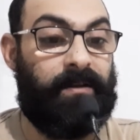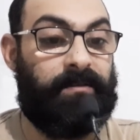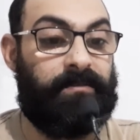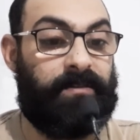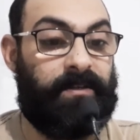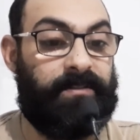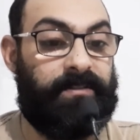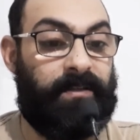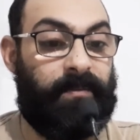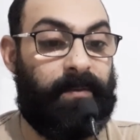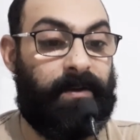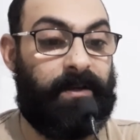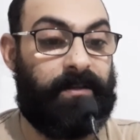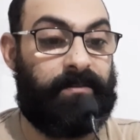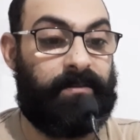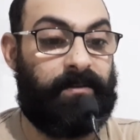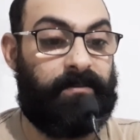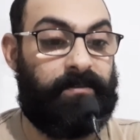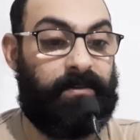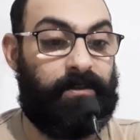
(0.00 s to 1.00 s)
सजदे में
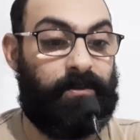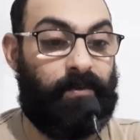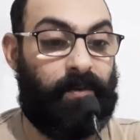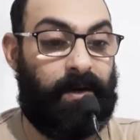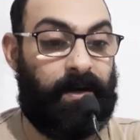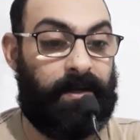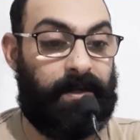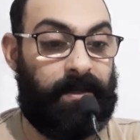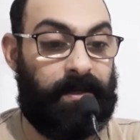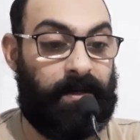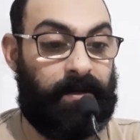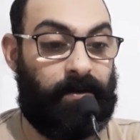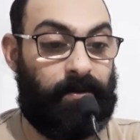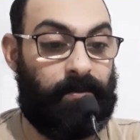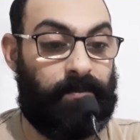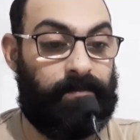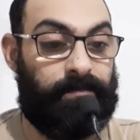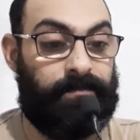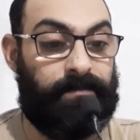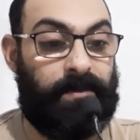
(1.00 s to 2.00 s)
कसरत से दुआ किया
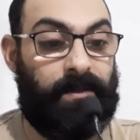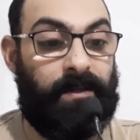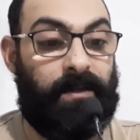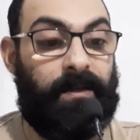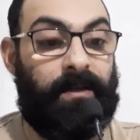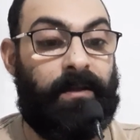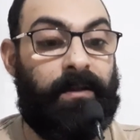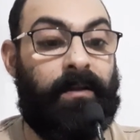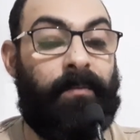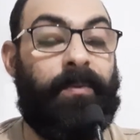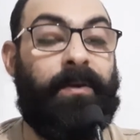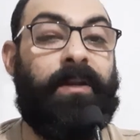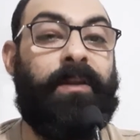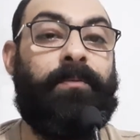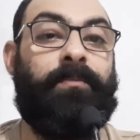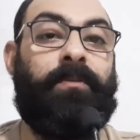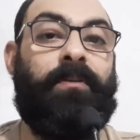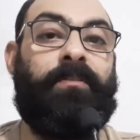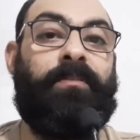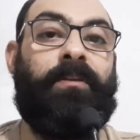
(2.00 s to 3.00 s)
करो नबी
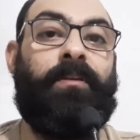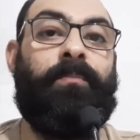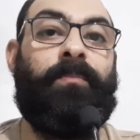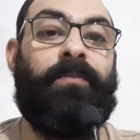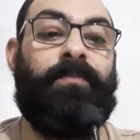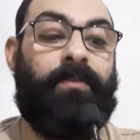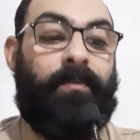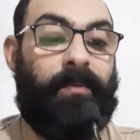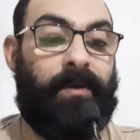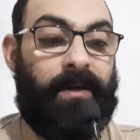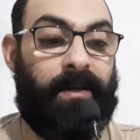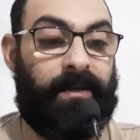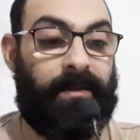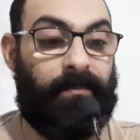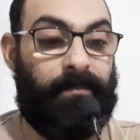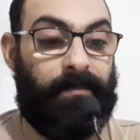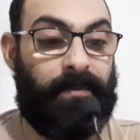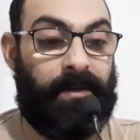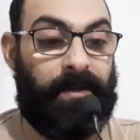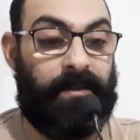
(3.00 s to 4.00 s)
करीम वसल्लम ने फरमाया
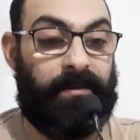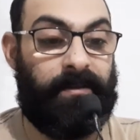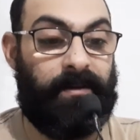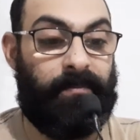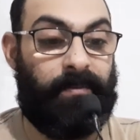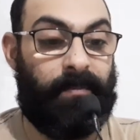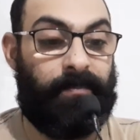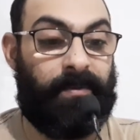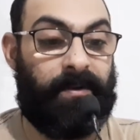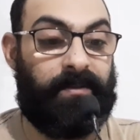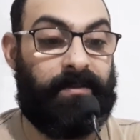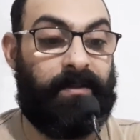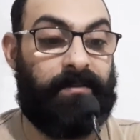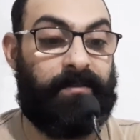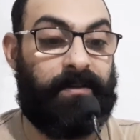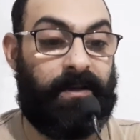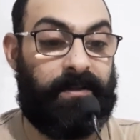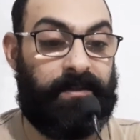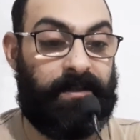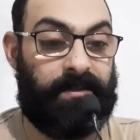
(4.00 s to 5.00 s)
कि मेरे दिल पर पर्दा
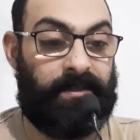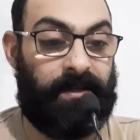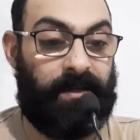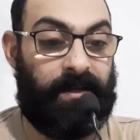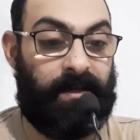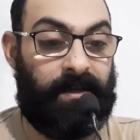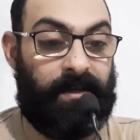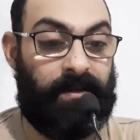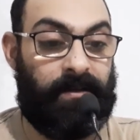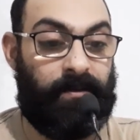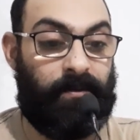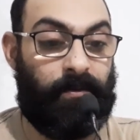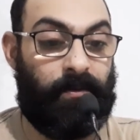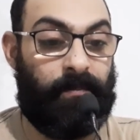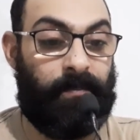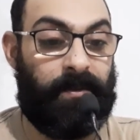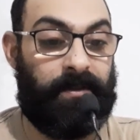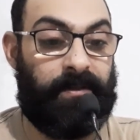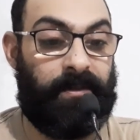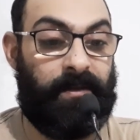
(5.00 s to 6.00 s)
सा आ जाता है और
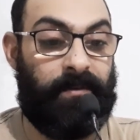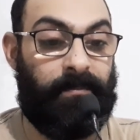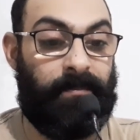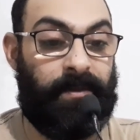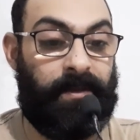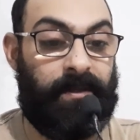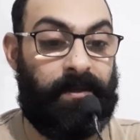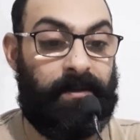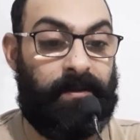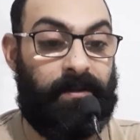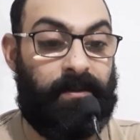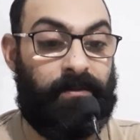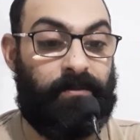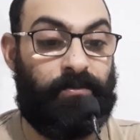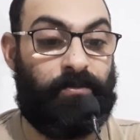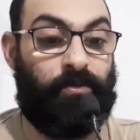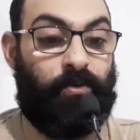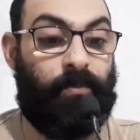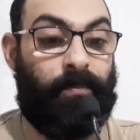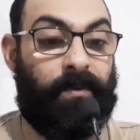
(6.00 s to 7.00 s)
मैं दिन में
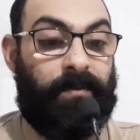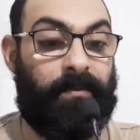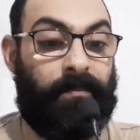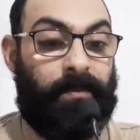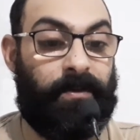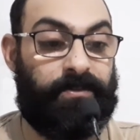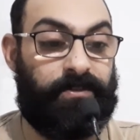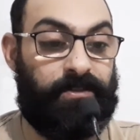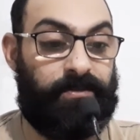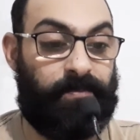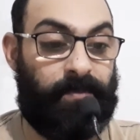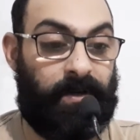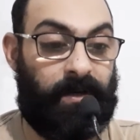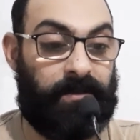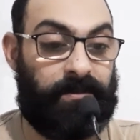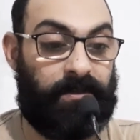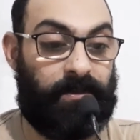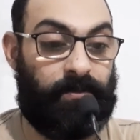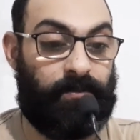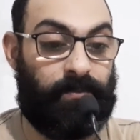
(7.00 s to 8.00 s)
सो मतलब बख्शिश
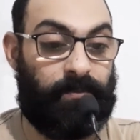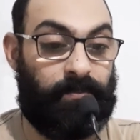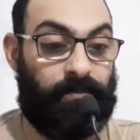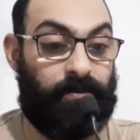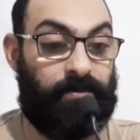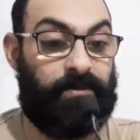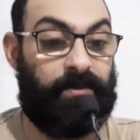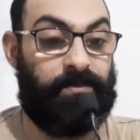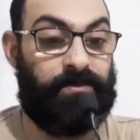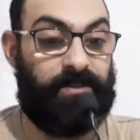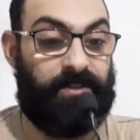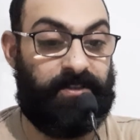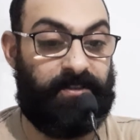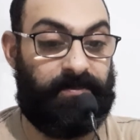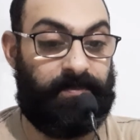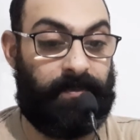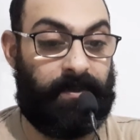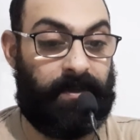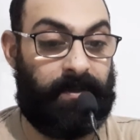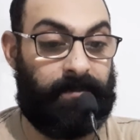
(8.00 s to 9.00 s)
मांगता हूँ मुस्लिम
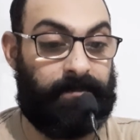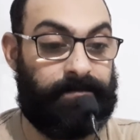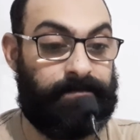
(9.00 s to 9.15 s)
शरीफ में है